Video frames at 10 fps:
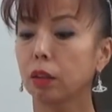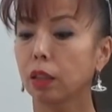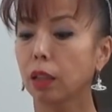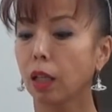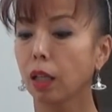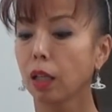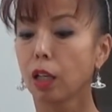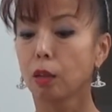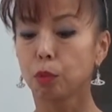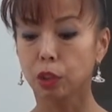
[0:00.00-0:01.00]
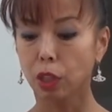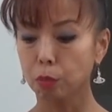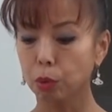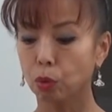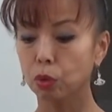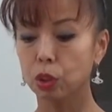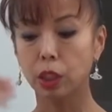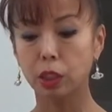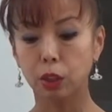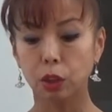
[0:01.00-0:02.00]
んでてもう全部こう
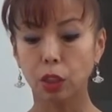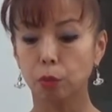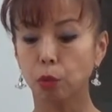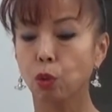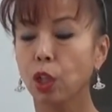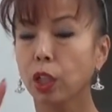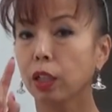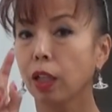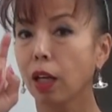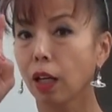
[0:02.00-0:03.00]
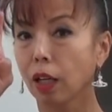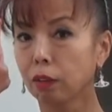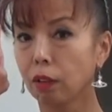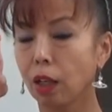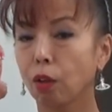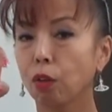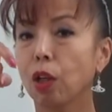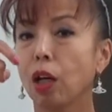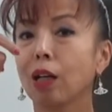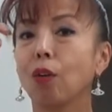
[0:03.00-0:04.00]
精通しているものの中で上顎の
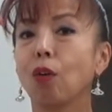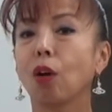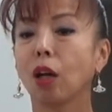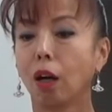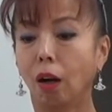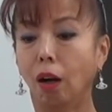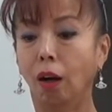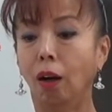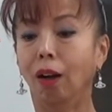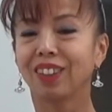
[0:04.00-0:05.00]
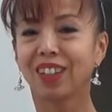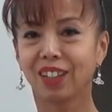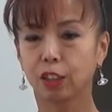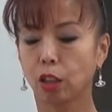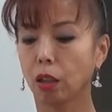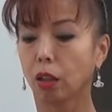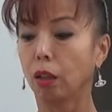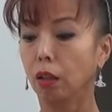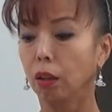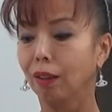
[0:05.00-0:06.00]
軟口蓋が「うっ!」ってなったら
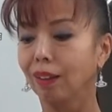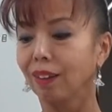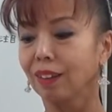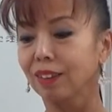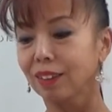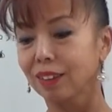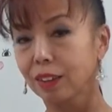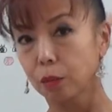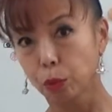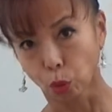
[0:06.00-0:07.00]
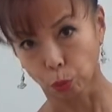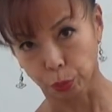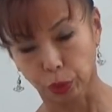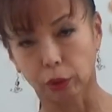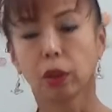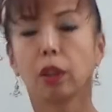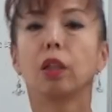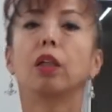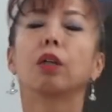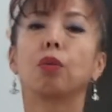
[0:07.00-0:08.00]
ドロップになる
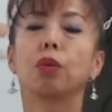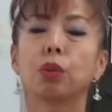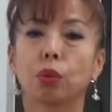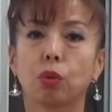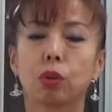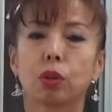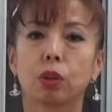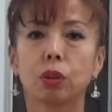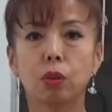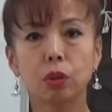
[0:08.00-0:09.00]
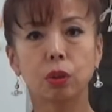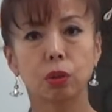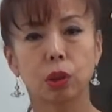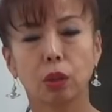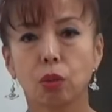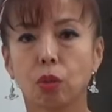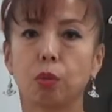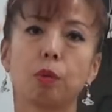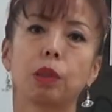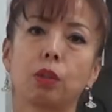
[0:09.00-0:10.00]
こういうことすごく女性喜
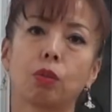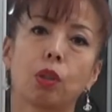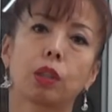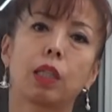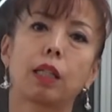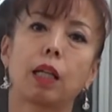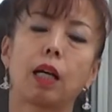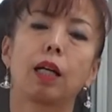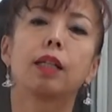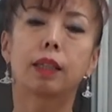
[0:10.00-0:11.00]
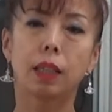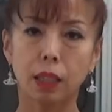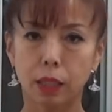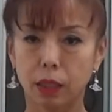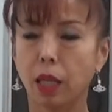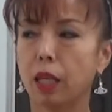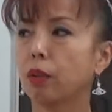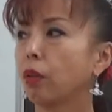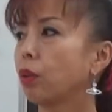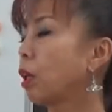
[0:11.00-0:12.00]
びますよこれされたら是非ねい
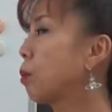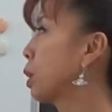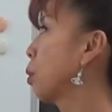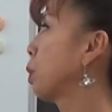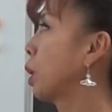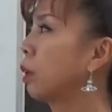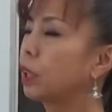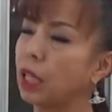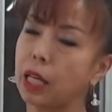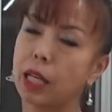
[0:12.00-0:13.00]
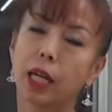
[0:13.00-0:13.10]
ろいろ試してみてください